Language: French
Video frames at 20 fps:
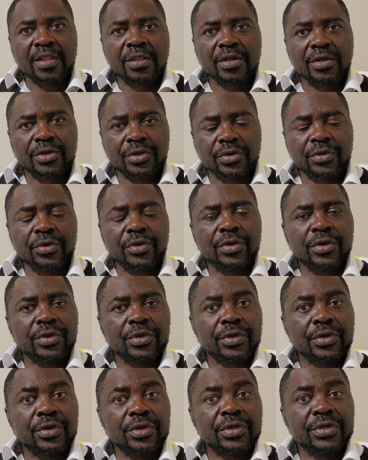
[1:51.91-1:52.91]
Que
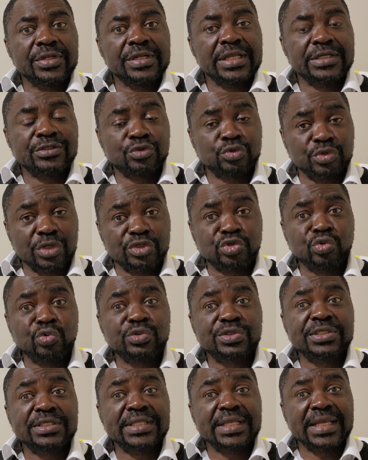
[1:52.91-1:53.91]
euh, la situation
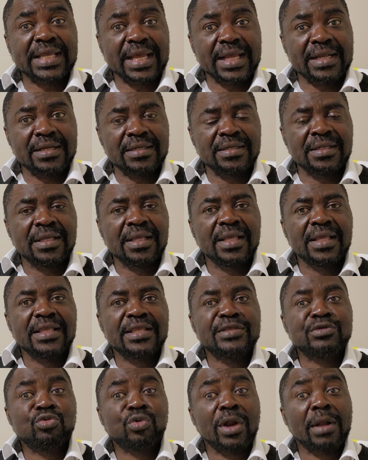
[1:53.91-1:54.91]
au Sénégal,
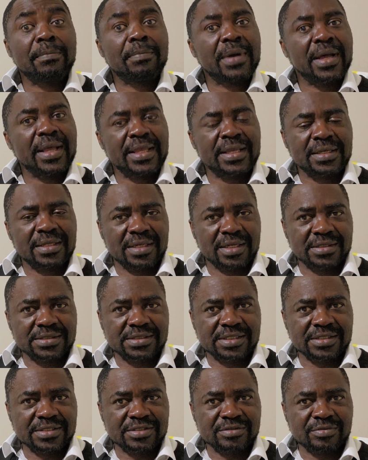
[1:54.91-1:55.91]
il n'y aura pas un grand
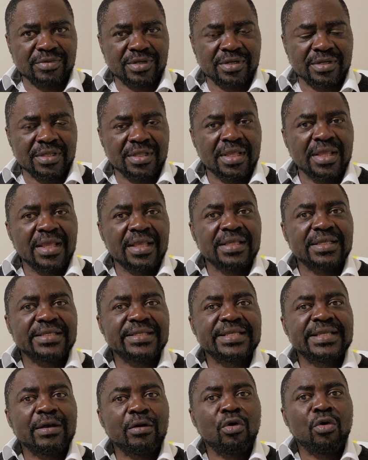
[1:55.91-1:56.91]
changement
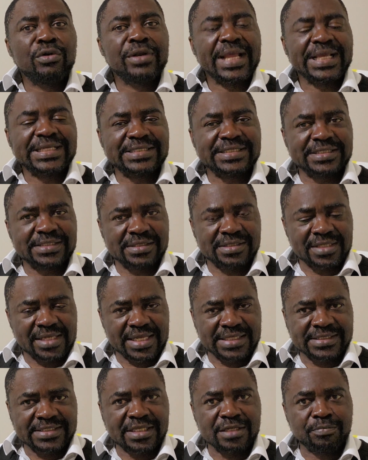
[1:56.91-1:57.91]
on agite
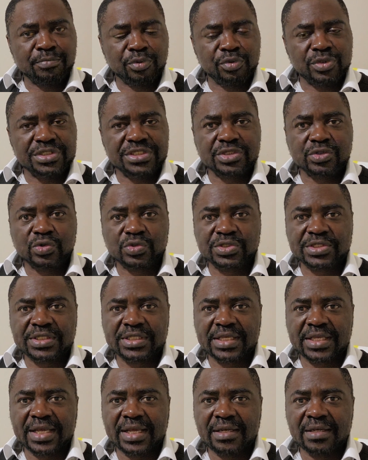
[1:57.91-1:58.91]
la scène politique au
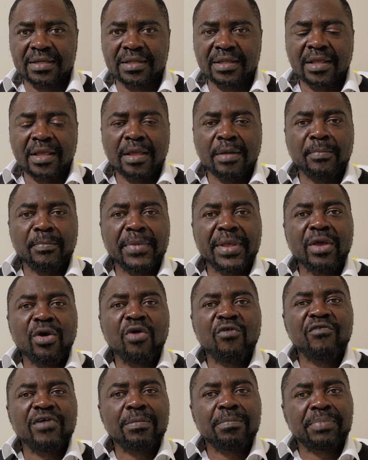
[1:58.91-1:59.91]
Sénégal, mais
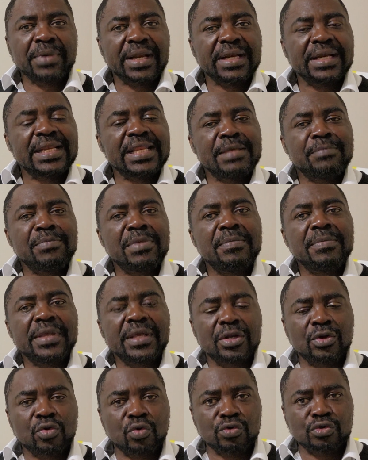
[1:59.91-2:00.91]
on va prendre les mêmes
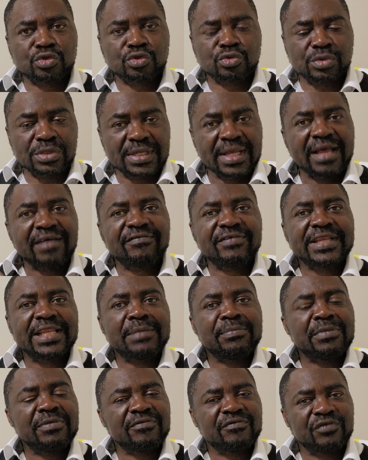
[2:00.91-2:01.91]
et reconstruire avec
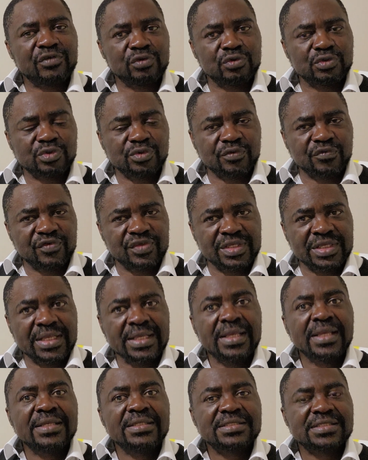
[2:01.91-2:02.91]
les mêmes philosophies.
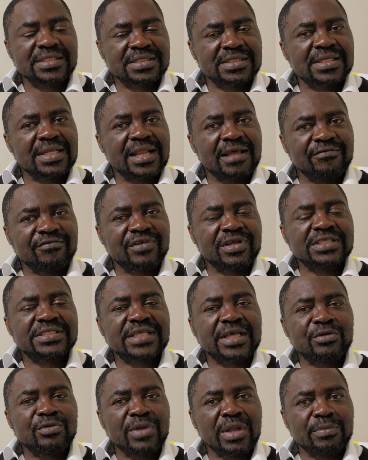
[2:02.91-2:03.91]
C'est ce que la France
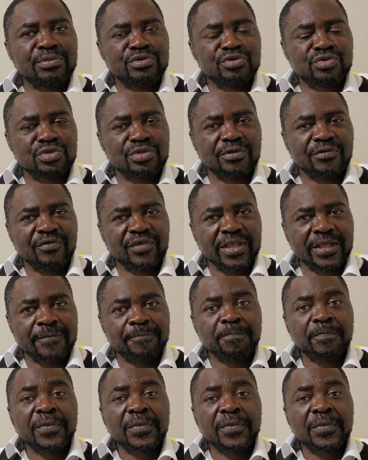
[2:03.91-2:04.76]
a eu l'habitude de faire.